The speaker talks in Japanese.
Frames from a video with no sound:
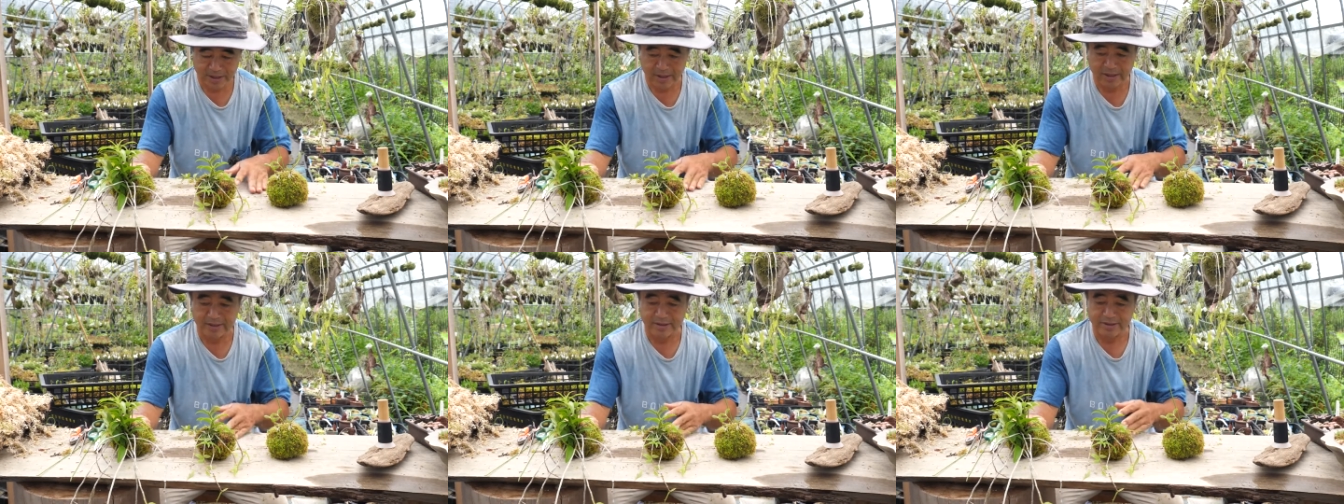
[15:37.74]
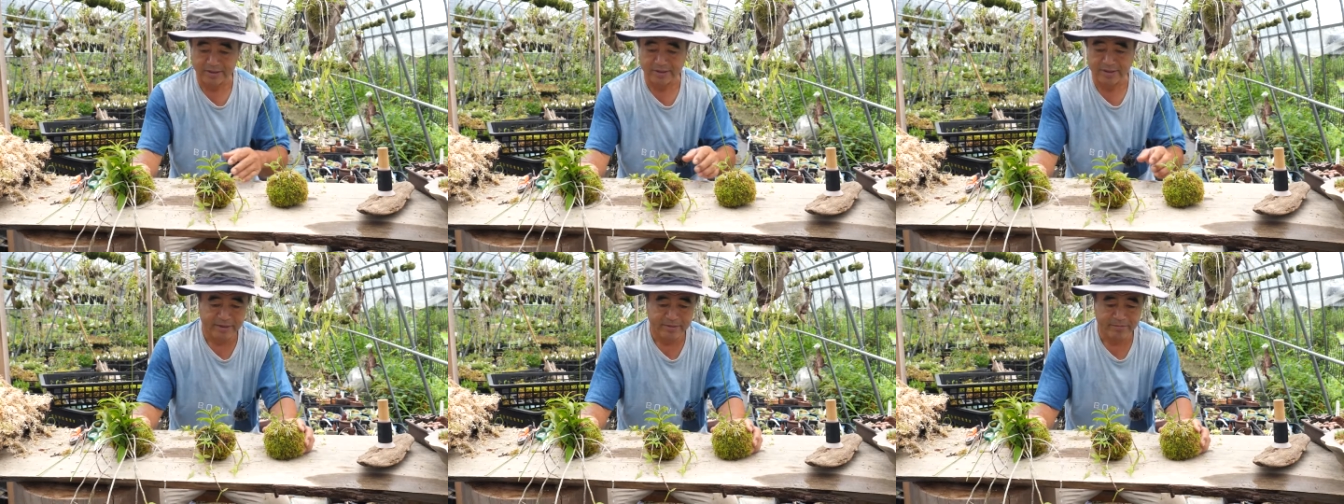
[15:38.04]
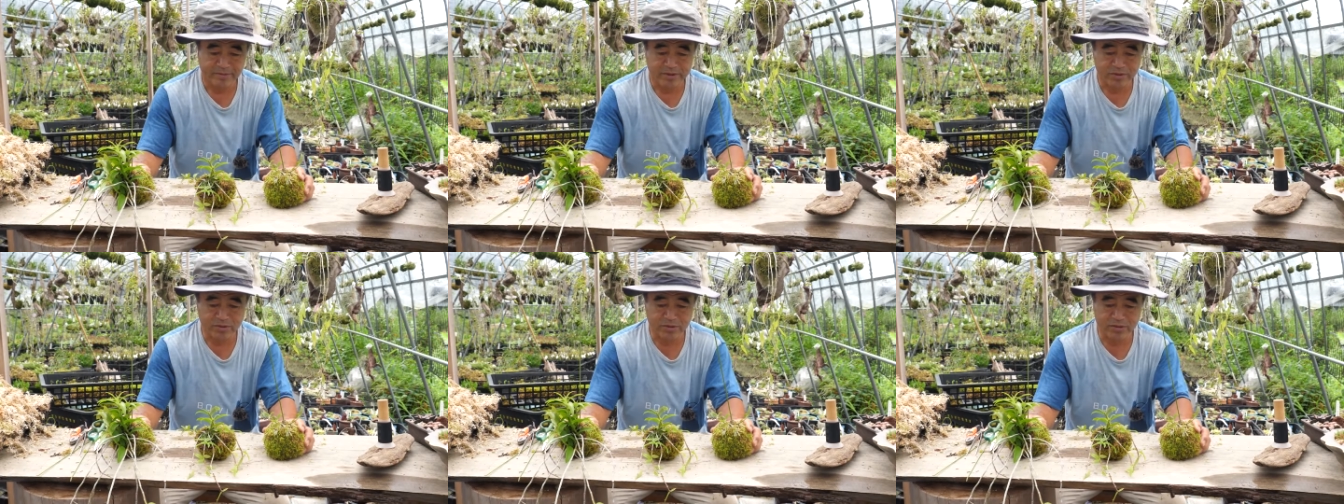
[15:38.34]
はい
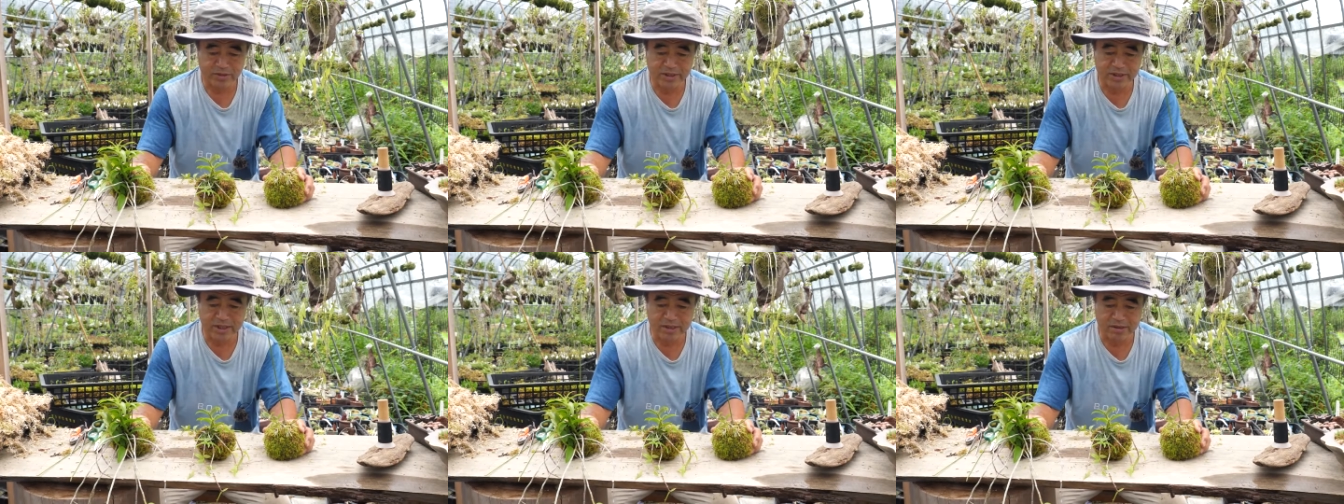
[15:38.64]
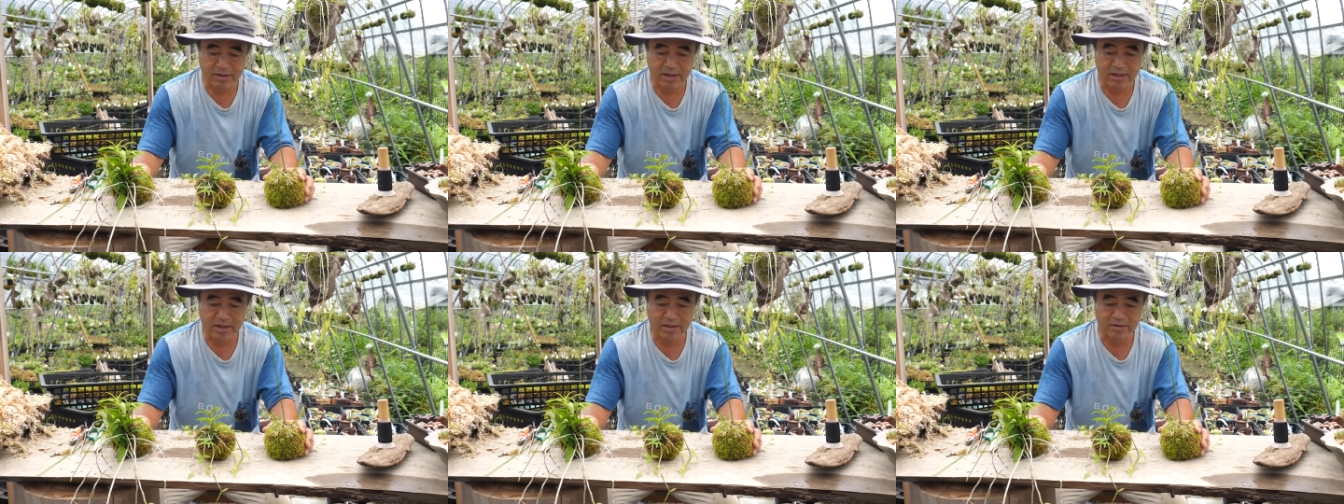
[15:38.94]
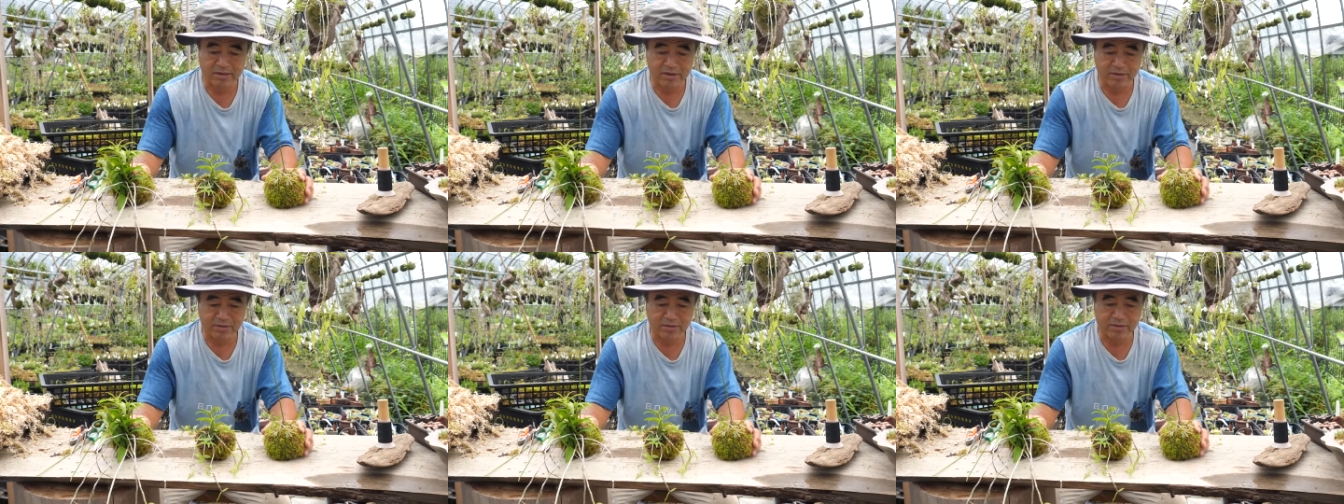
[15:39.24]
まあ、ちょっと時間はかか
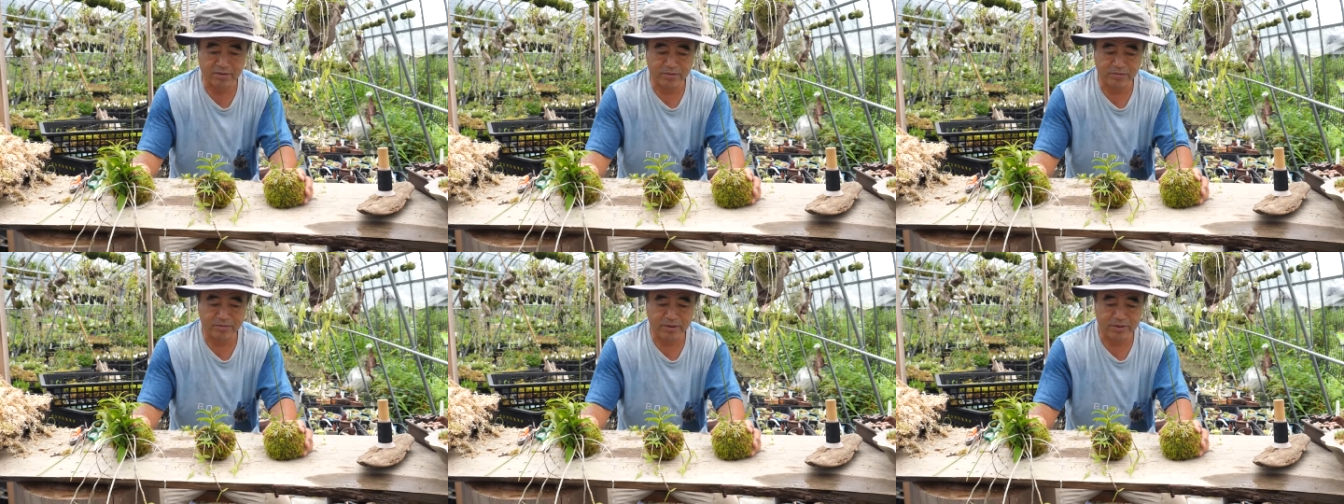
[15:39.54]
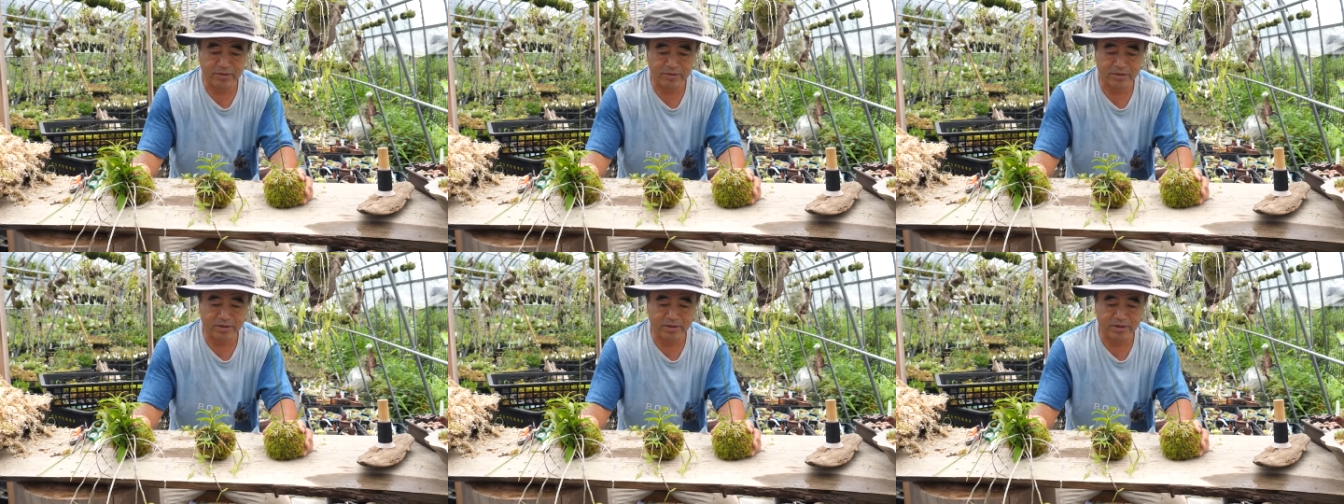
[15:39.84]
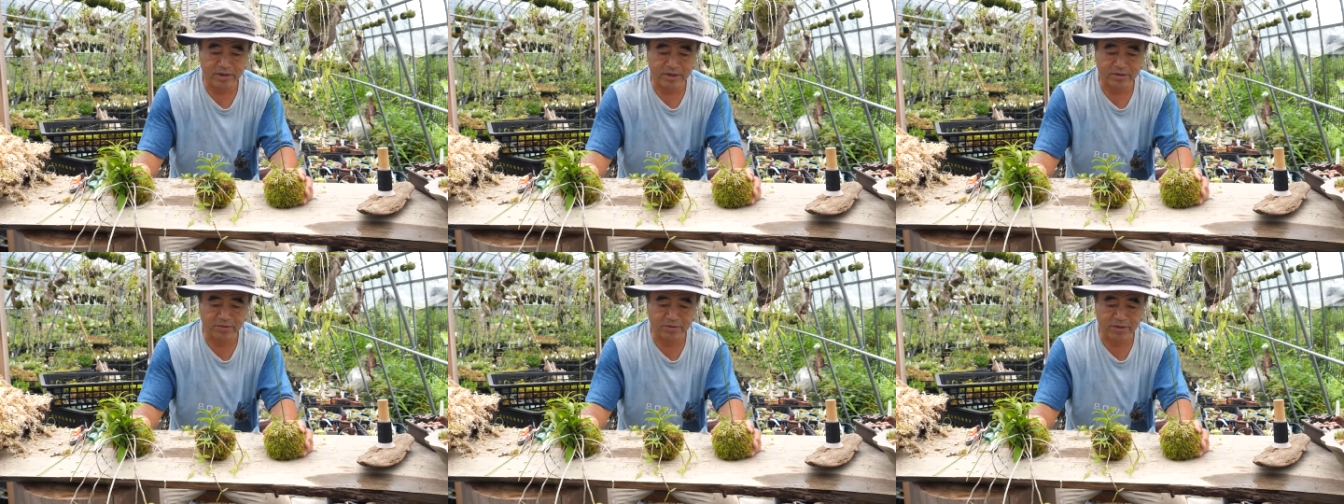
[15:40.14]
るけど毎
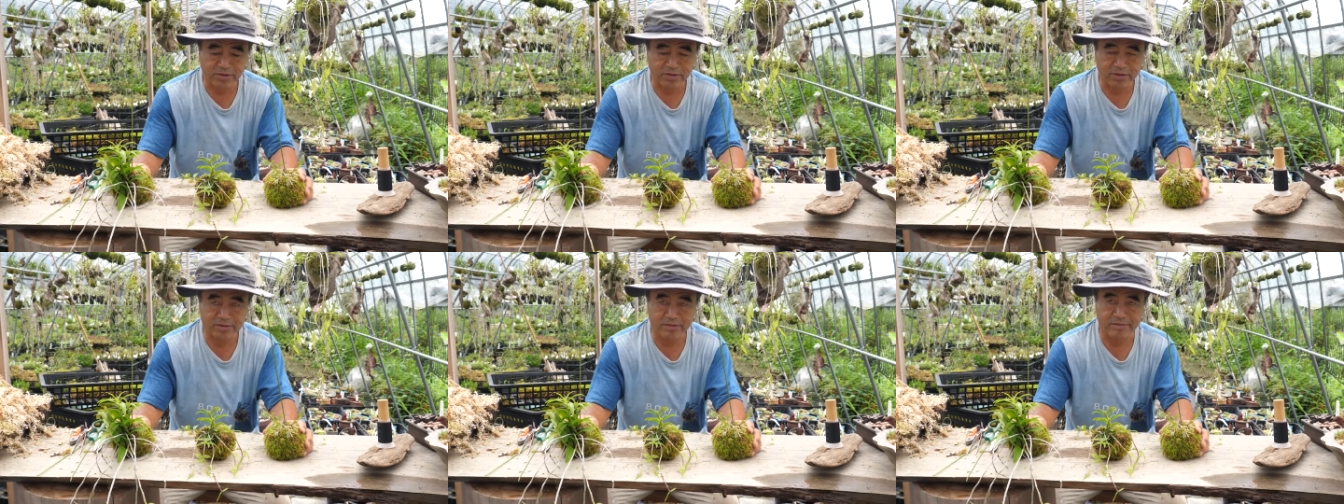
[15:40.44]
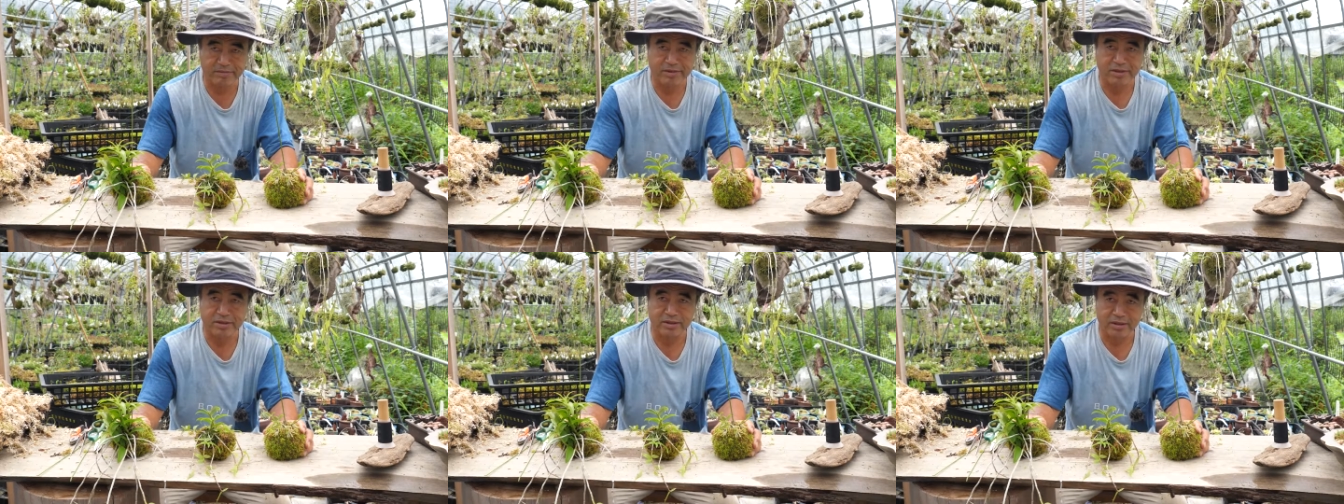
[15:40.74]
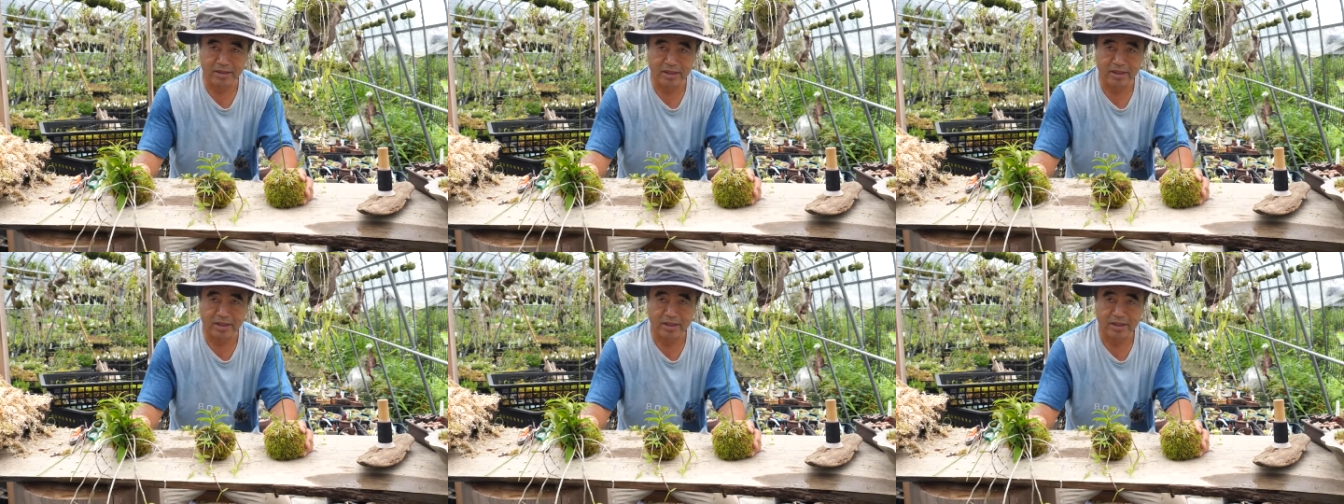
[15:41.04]
年あの楽しめますん
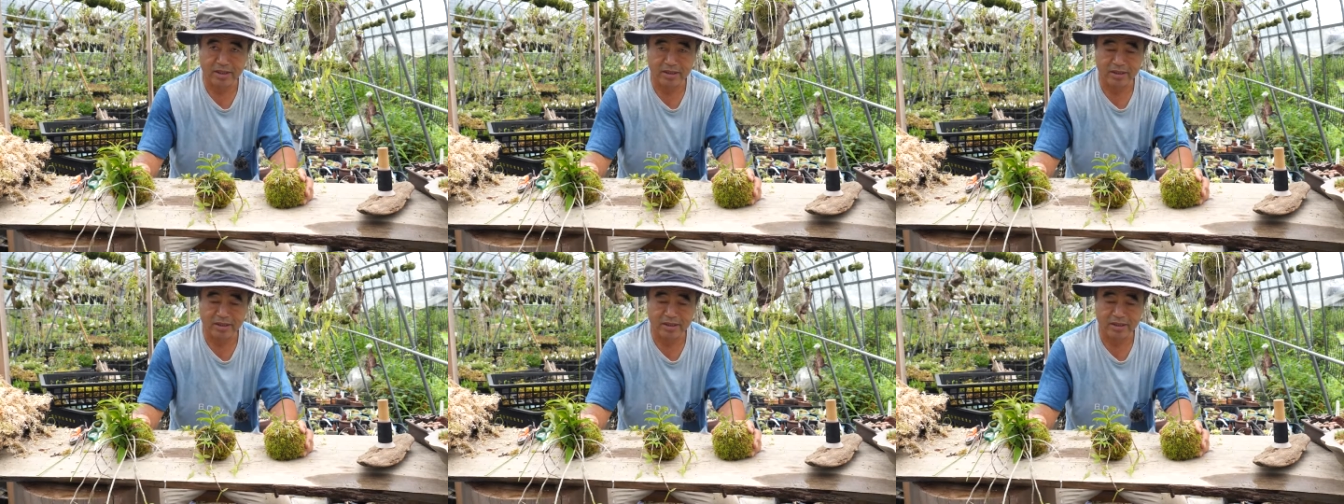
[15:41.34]
で